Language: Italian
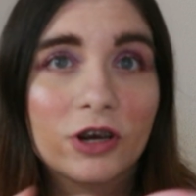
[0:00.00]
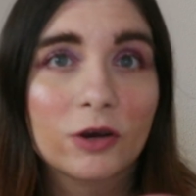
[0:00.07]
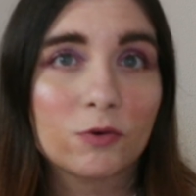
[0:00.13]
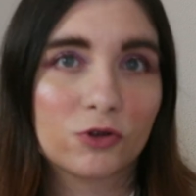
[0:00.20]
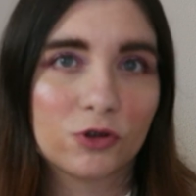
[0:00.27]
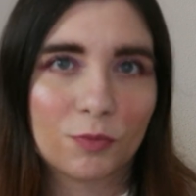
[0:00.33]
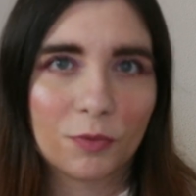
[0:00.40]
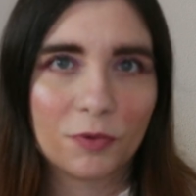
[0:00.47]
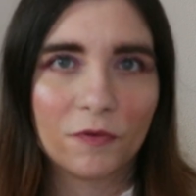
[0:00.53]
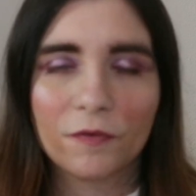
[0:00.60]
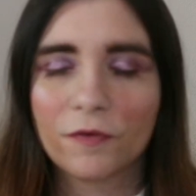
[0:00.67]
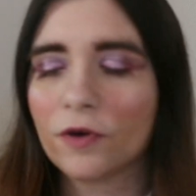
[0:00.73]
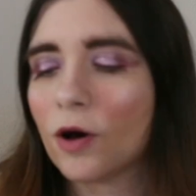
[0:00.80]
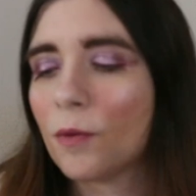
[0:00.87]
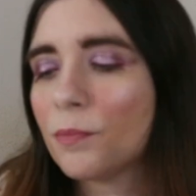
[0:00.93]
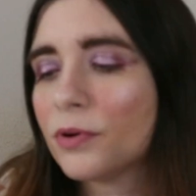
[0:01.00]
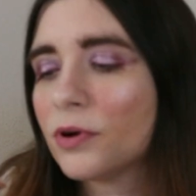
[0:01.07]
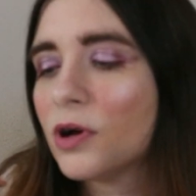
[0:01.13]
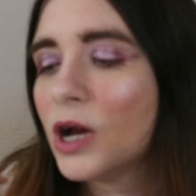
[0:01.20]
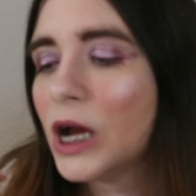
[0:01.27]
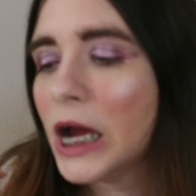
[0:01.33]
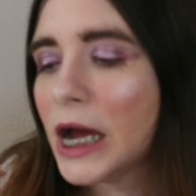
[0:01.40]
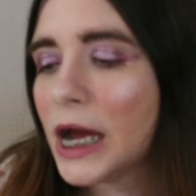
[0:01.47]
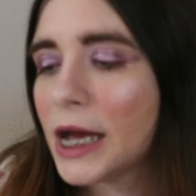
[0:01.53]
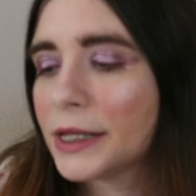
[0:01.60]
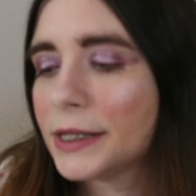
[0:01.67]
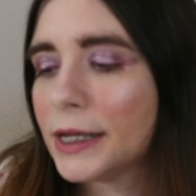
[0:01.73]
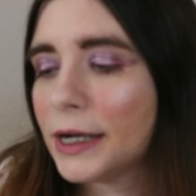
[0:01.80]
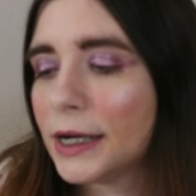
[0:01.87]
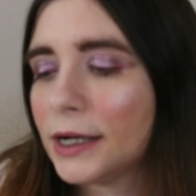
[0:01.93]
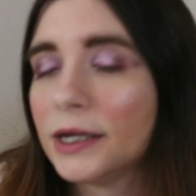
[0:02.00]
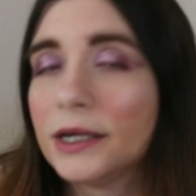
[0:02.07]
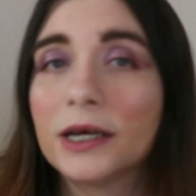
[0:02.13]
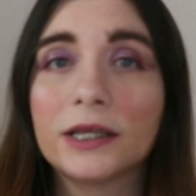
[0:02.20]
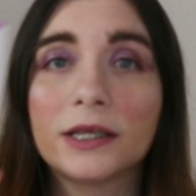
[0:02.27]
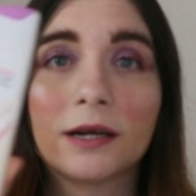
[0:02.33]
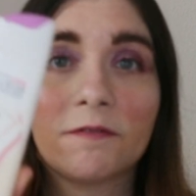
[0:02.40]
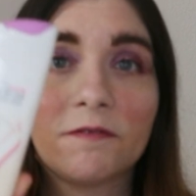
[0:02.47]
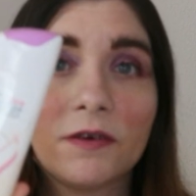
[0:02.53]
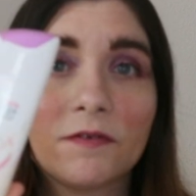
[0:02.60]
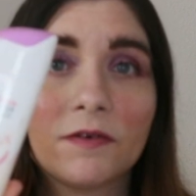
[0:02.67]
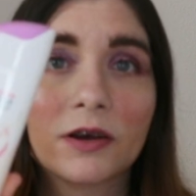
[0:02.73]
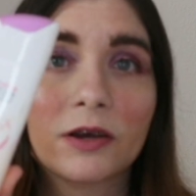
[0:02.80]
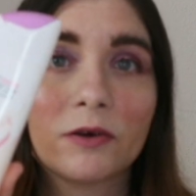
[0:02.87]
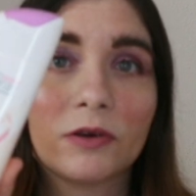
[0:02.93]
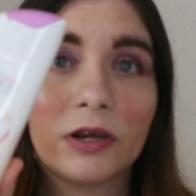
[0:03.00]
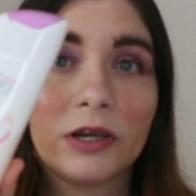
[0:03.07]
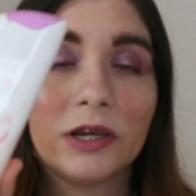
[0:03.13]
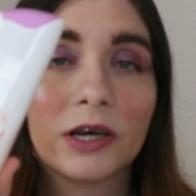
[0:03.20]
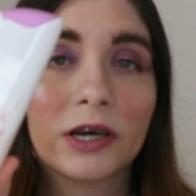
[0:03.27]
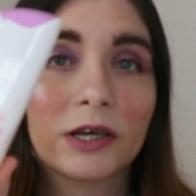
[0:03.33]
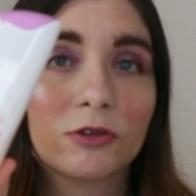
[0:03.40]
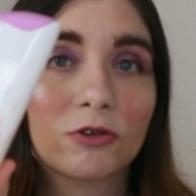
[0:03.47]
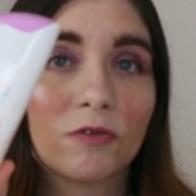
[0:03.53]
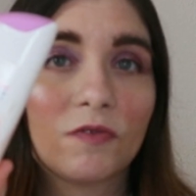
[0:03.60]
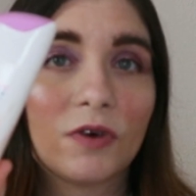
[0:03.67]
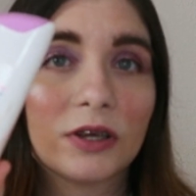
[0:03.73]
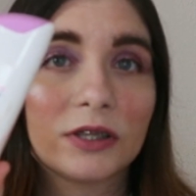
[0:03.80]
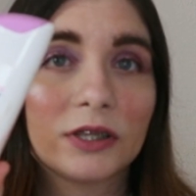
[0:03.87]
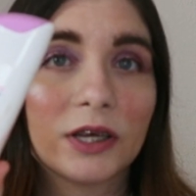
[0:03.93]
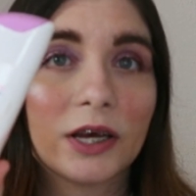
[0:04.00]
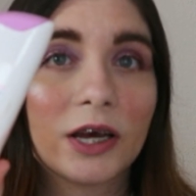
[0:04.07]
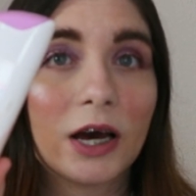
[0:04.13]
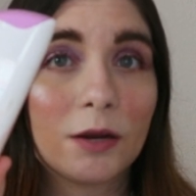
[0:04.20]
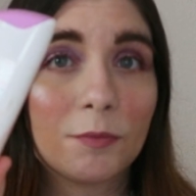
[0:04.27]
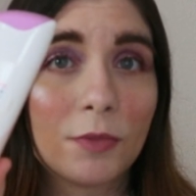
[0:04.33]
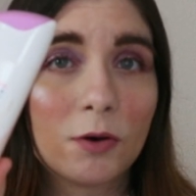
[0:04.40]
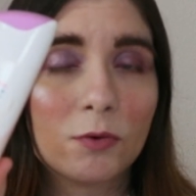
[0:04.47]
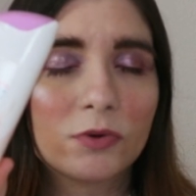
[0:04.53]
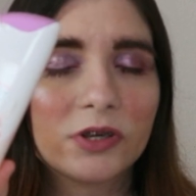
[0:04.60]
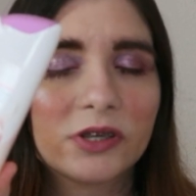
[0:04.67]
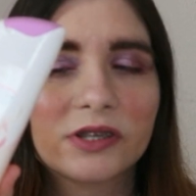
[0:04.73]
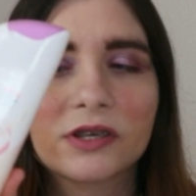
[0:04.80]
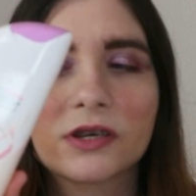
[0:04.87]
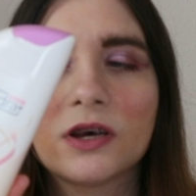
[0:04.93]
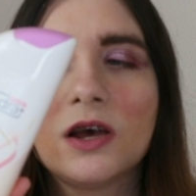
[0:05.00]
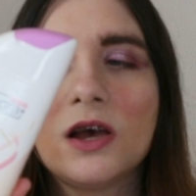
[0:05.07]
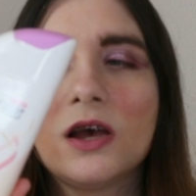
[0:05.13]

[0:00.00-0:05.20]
che questo è proprio un flop, è della linea Hydra Viva, che è una linea che trovate al Maurice.